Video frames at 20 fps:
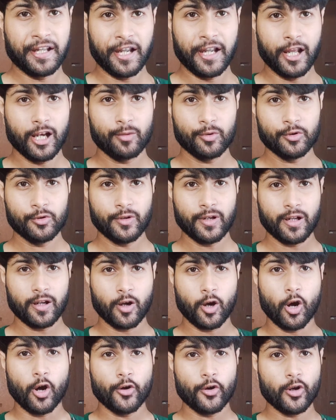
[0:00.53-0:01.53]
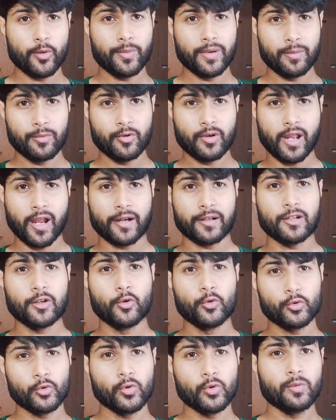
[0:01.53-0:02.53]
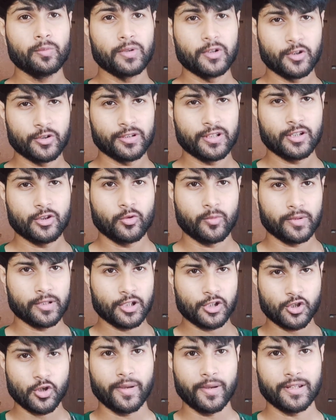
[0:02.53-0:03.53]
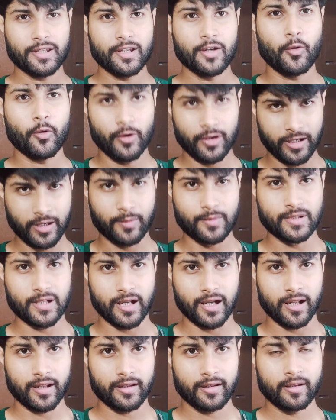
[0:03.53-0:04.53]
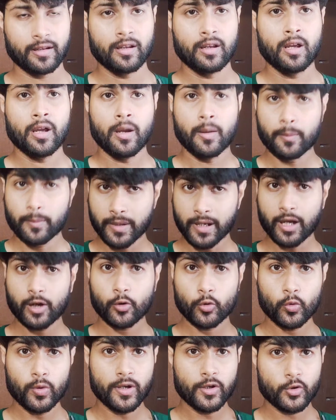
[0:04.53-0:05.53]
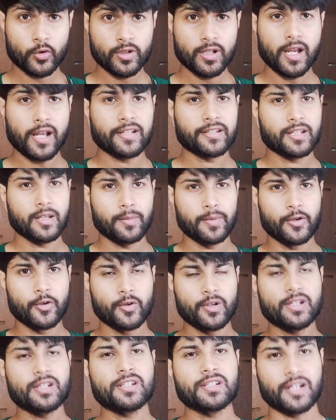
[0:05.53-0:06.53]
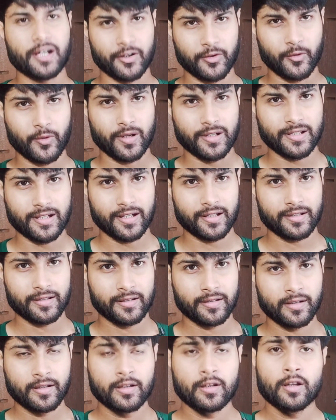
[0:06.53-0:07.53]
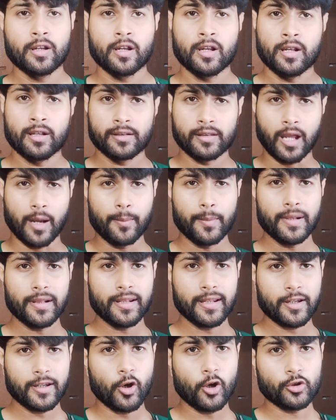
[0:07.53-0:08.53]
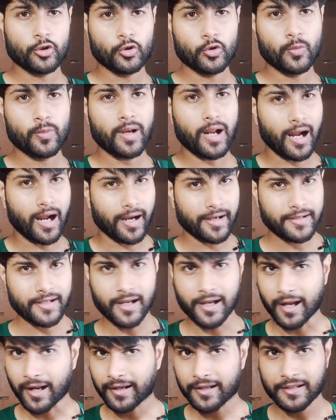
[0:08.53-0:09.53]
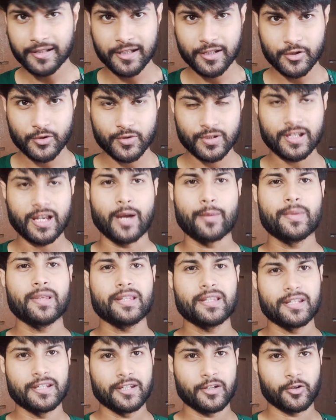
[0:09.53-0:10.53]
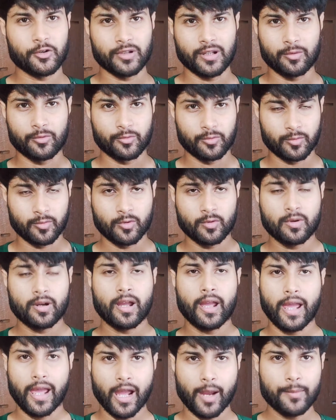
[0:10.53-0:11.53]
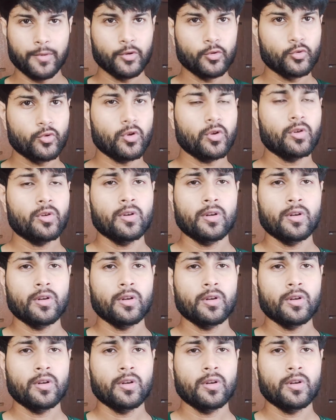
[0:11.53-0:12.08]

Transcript: হ্যালো বন্ধুরা অর্ণব রিভিউর একটি নতুন ভিডিওতে তোমাদের সবাইকে ওয়েলকাম জানাই বিনা কোনো ইন্ট্রো দিয়ে আজকে ভিডিওটি স্টার্ট করা যাক থাম্বেল দেখে হয়তো তোমরা আইডিয়া লাগিয়ে নিয়েছো যে আমি কী নিয়ে কথা বলবো হ্যাঁ আমি দুটো